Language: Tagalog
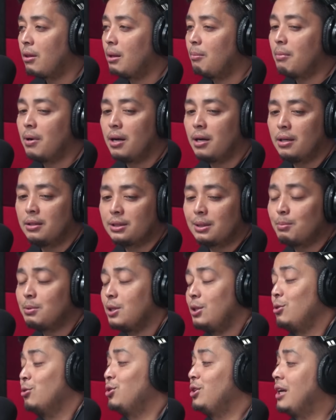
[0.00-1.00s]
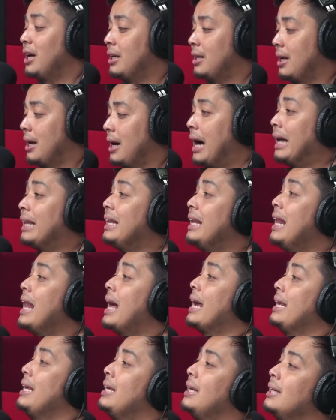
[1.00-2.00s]
namang substitute yan,
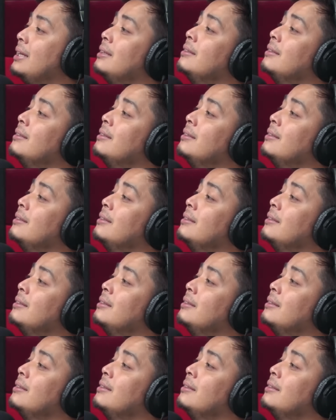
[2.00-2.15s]
adlay.